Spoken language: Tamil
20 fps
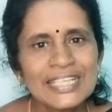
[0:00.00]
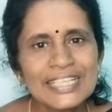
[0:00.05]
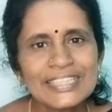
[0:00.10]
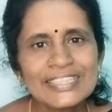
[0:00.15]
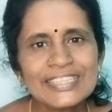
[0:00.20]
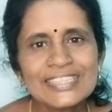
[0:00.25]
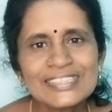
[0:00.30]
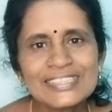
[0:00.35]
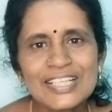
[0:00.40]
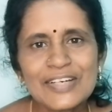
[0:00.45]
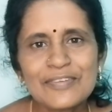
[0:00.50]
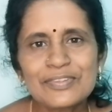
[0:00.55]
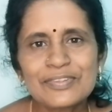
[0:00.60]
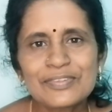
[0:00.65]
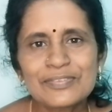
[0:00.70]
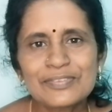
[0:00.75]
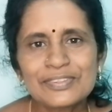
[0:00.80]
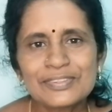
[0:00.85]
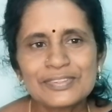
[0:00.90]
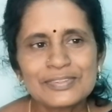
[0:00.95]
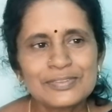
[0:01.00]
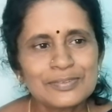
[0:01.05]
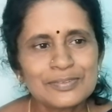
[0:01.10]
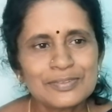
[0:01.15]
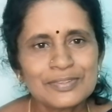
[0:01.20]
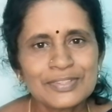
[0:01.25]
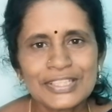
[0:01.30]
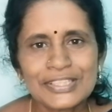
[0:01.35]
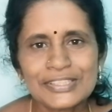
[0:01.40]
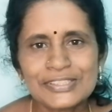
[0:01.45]
எந்திரிச்சா அவருக்கு வந்து
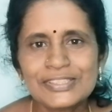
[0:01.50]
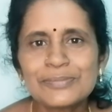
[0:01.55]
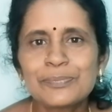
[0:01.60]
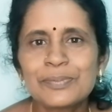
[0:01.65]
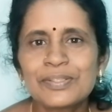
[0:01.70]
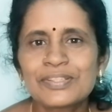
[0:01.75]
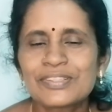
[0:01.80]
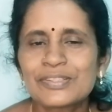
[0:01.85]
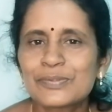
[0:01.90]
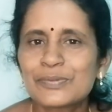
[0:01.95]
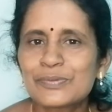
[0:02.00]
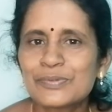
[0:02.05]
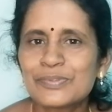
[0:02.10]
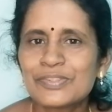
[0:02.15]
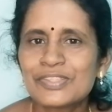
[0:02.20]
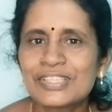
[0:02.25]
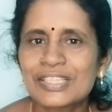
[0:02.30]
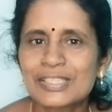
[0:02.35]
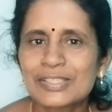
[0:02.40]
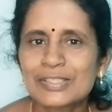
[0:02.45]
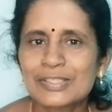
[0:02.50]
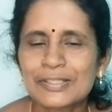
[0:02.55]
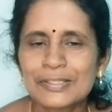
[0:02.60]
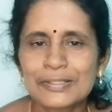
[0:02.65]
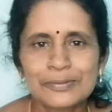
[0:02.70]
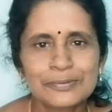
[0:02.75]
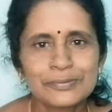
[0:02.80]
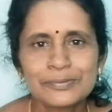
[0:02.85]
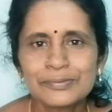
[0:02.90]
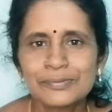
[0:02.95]
தூக்கம் கலைஞ்சு பார்த்தோன்னா கூண்டு திறந்து
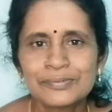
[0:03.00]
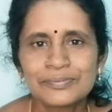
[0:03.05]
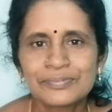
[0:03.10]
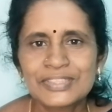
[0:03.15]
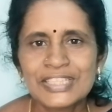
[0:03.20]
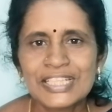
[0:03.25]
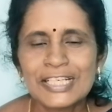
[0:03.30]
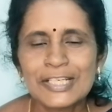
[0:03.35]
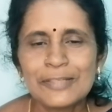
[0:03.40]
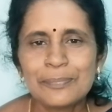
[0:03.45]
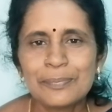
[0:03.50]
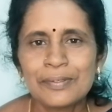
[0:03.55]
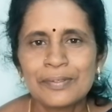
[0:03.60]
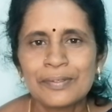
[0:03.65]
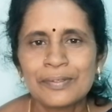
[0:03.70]
கிடக்கும் கிளி